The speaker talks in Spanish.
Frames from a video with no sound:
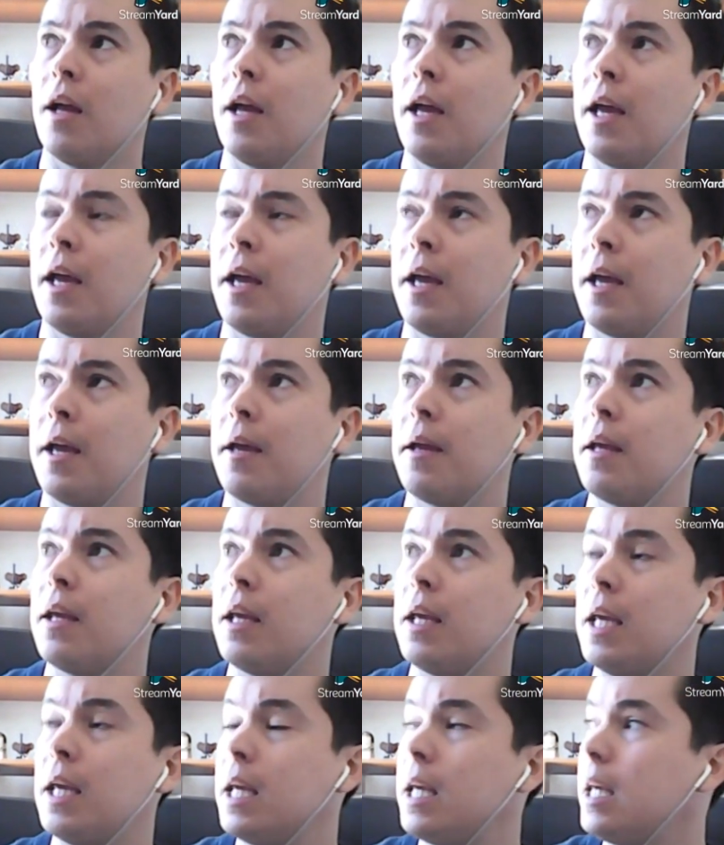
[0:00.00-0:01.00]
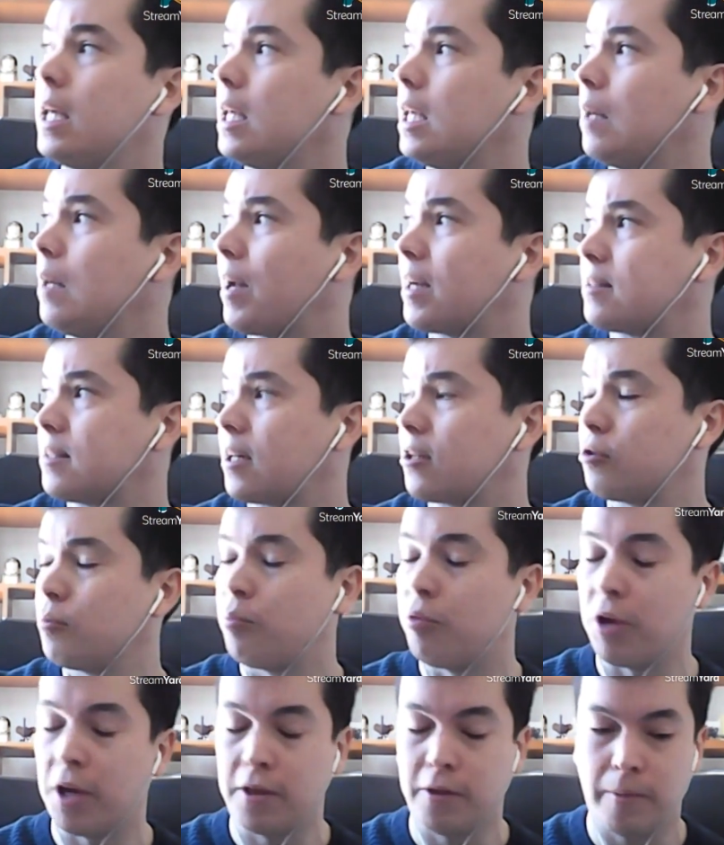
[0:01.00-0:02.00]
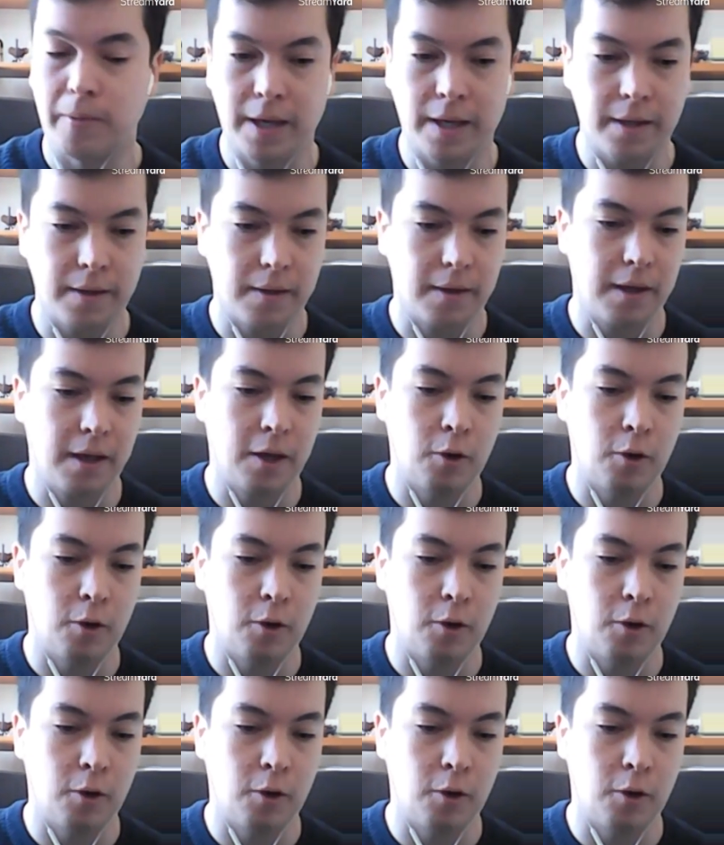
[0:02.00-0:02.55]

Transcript: Eh, y, y para cerrar un poquito más,